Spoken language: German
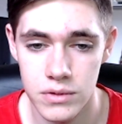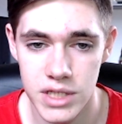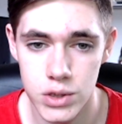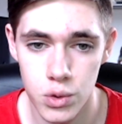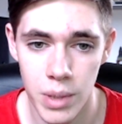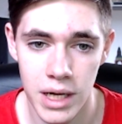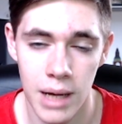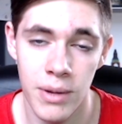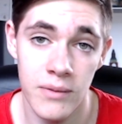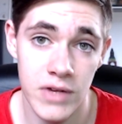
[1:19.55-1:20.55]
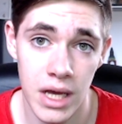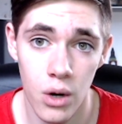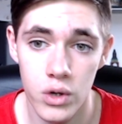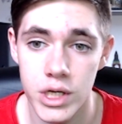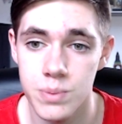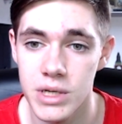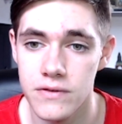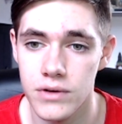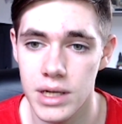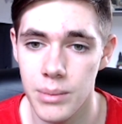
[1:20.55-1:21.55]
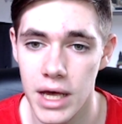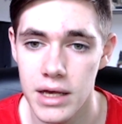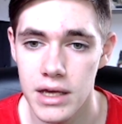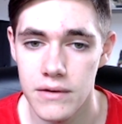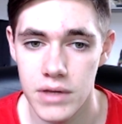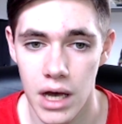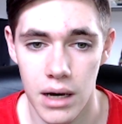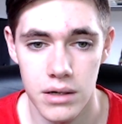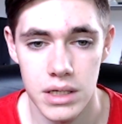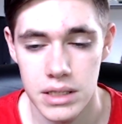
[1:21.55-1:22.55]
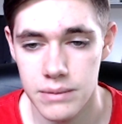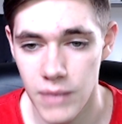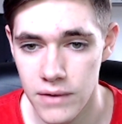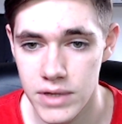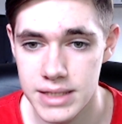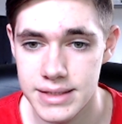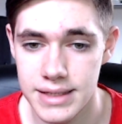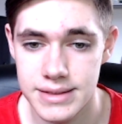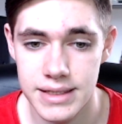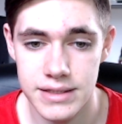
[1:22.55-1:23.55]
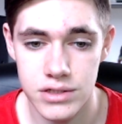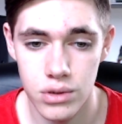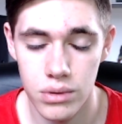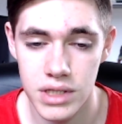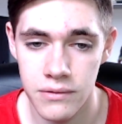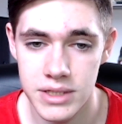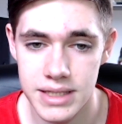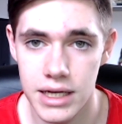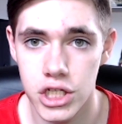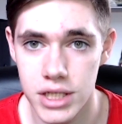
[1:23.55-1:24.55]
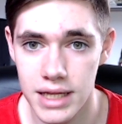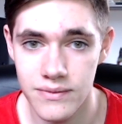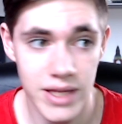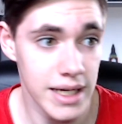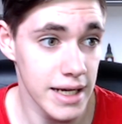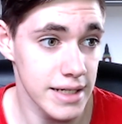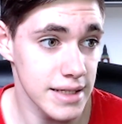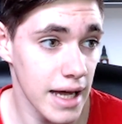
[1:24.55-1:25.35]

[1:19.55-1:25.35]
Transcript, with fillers: Und den Supercup haben wir ja auch gespielt, von dem her, ja, machen wir das Ganze jetzt so und ich würde sagen, starten wir direkt